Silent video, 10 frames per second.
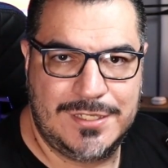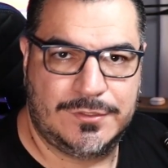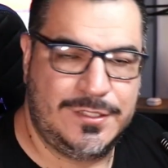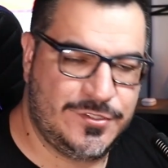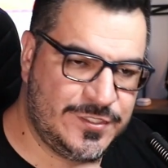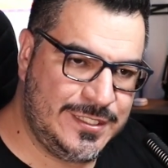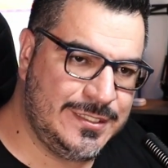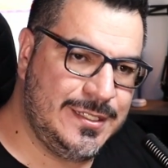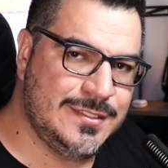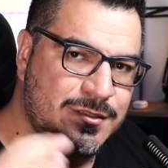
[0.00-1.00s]
Eu tenho
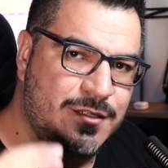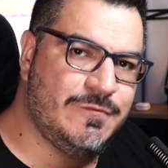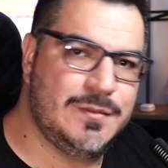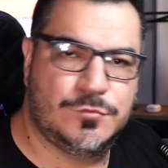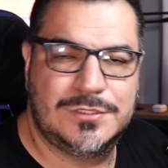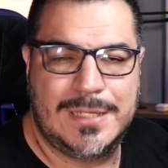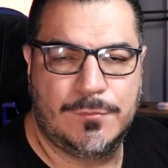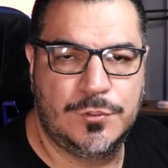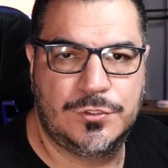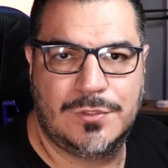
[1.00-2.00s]
certeza que vai mudar
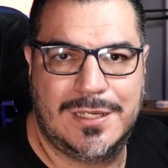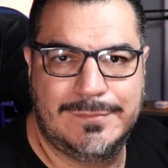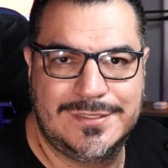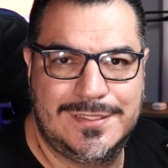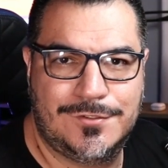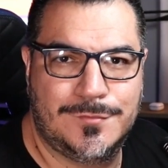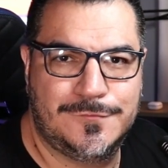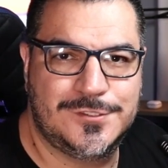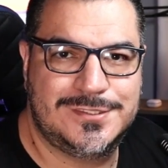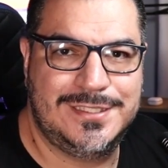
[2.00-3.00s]
muito a maneira como
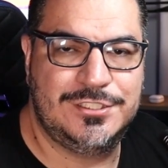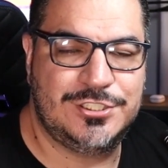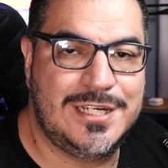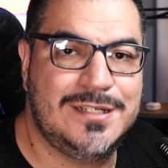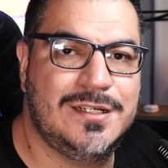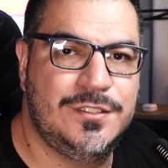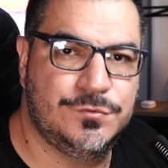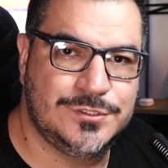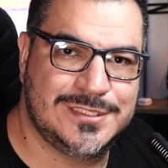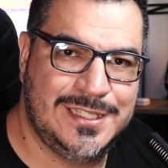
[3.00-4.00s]
você enxerga e
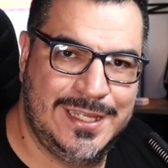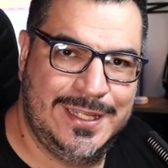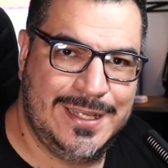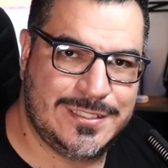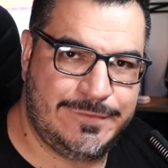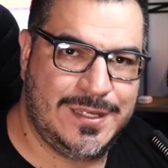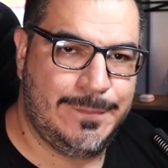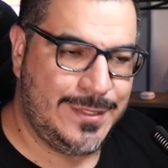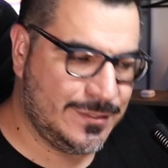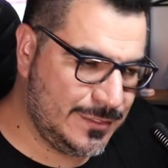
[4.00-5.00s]
usa essa ferramenta.